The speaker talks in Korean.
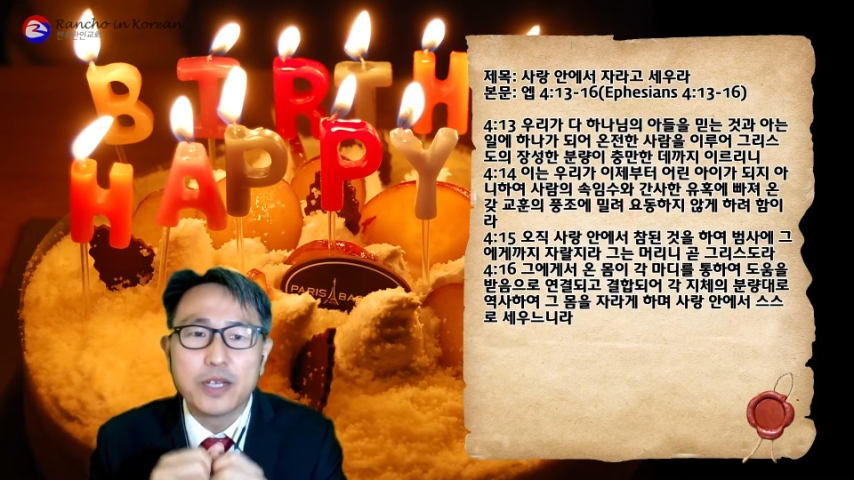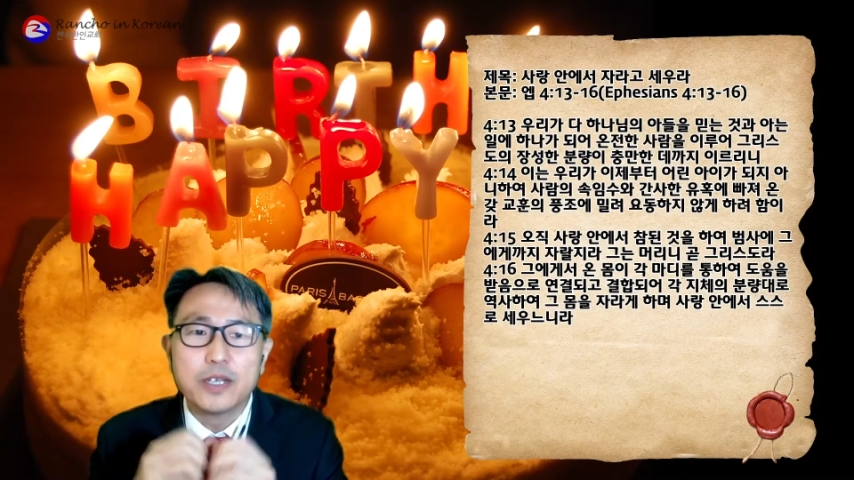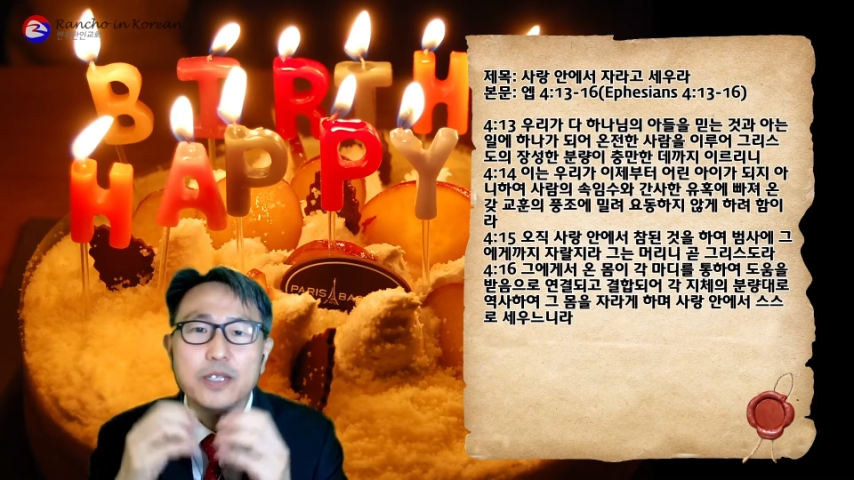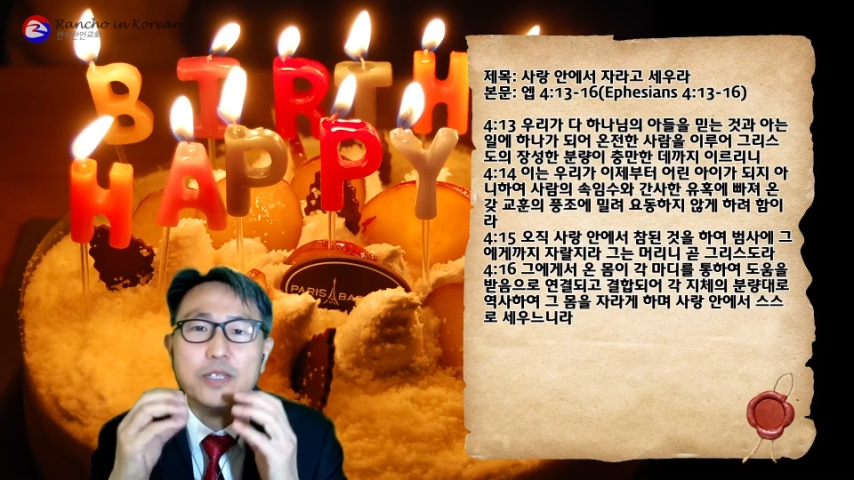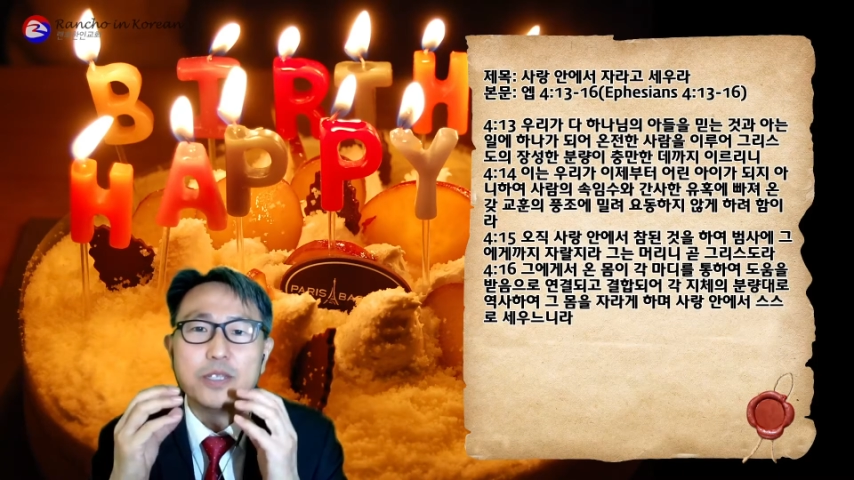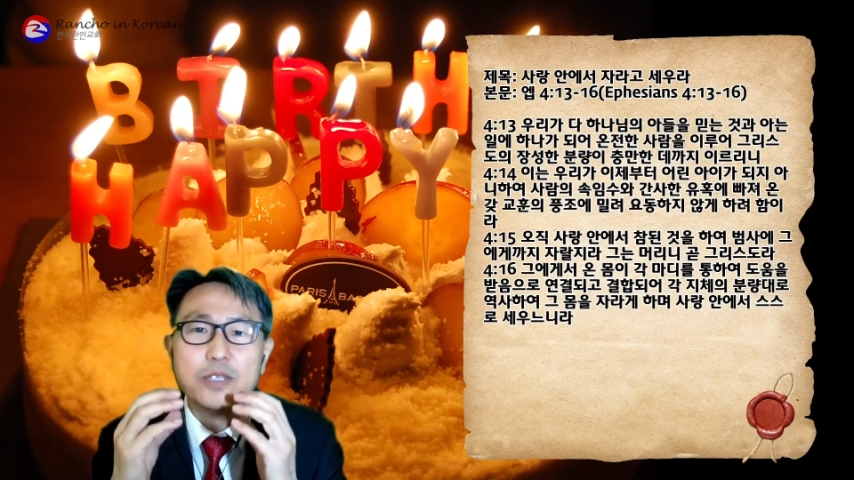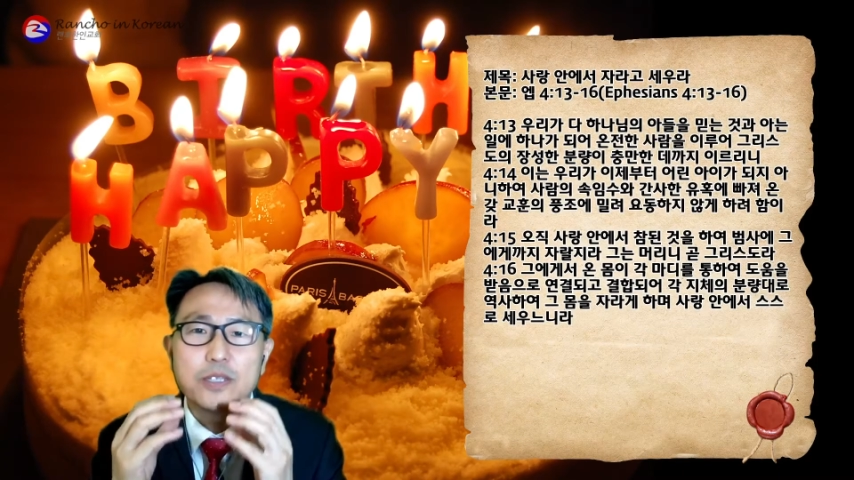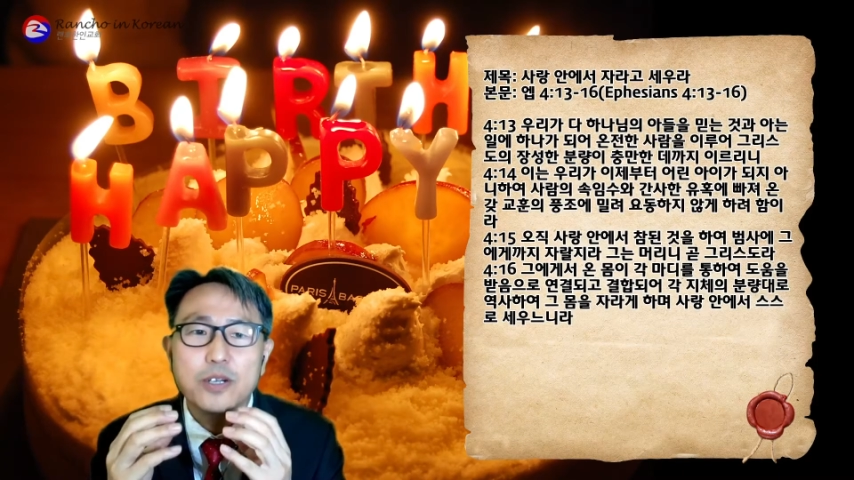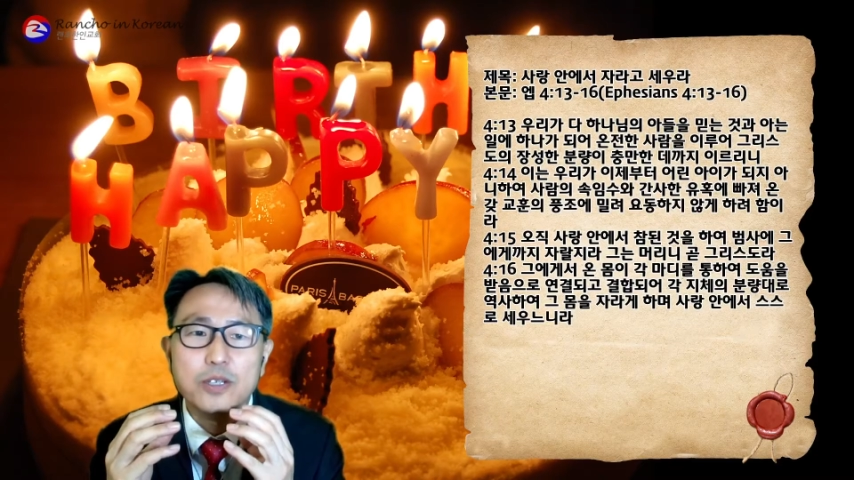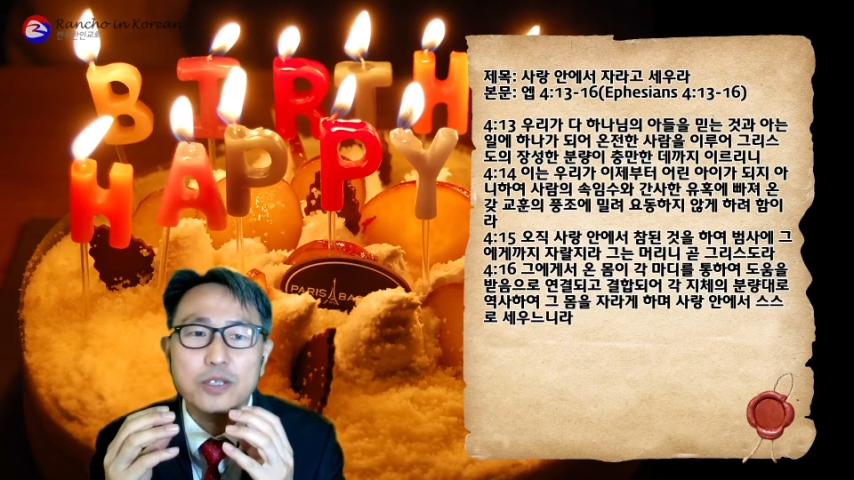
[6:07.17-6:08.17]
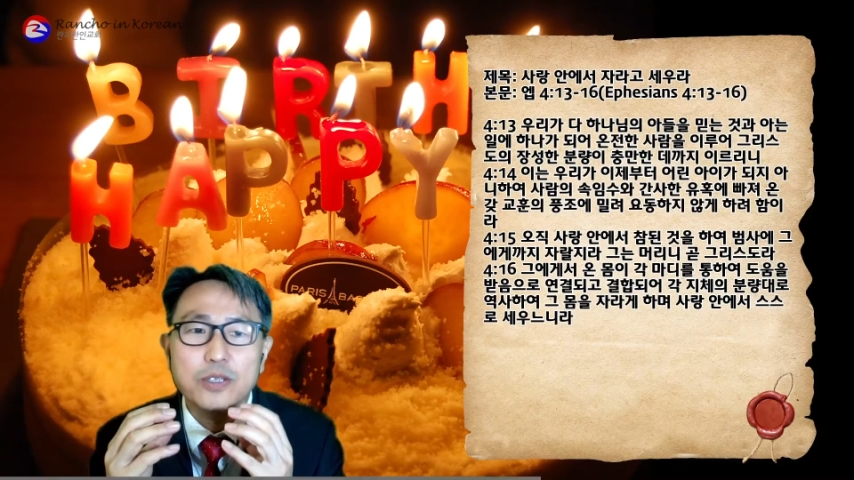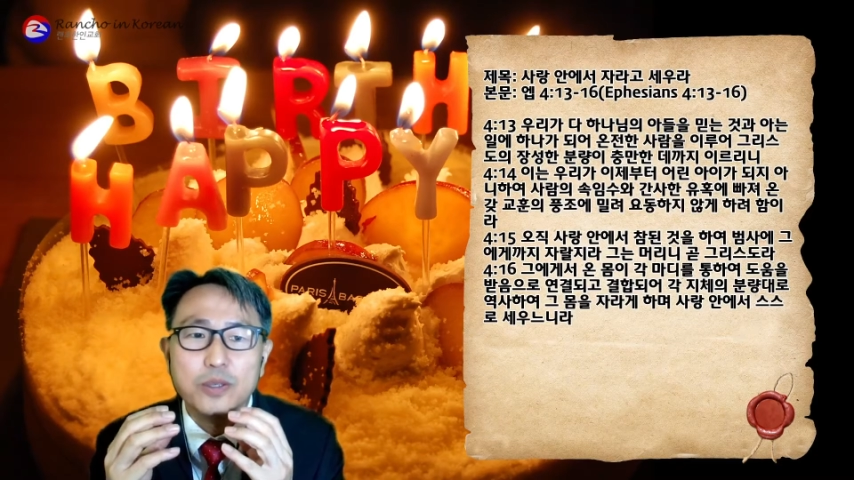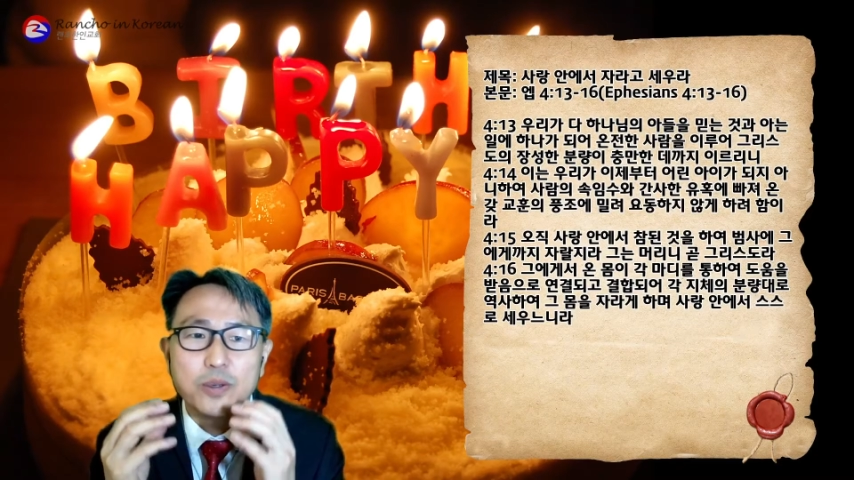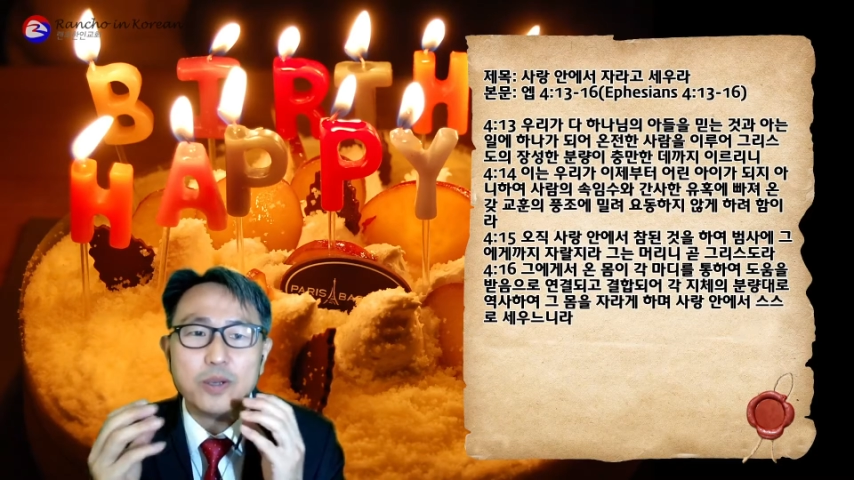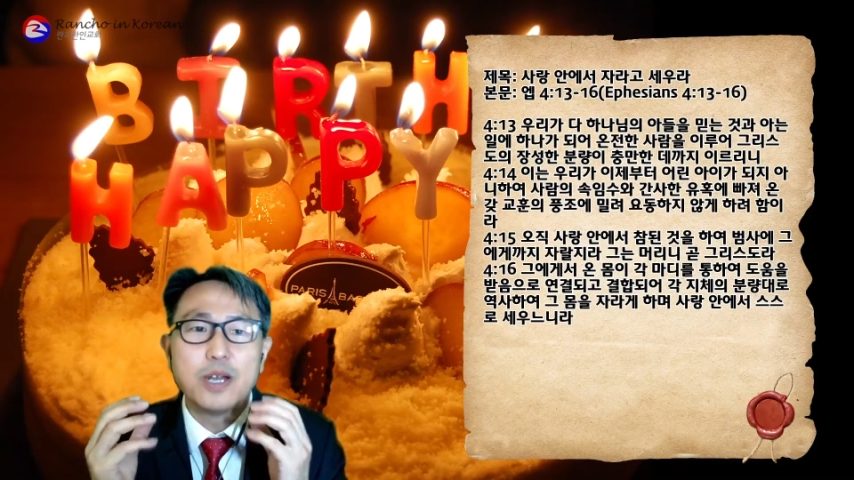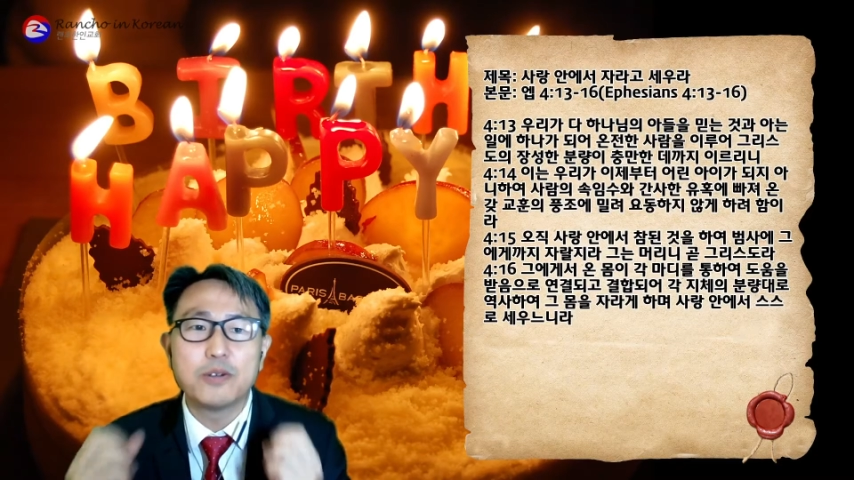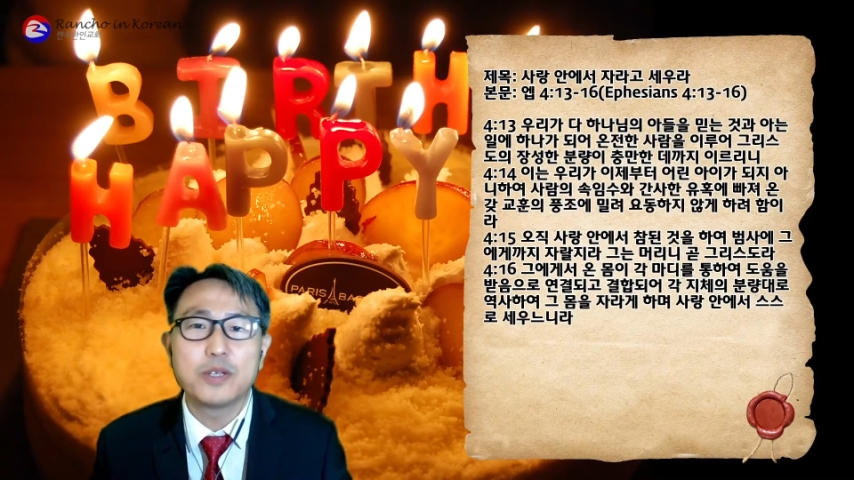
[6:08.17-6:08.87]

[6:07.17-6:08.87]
그 능력은 놀라운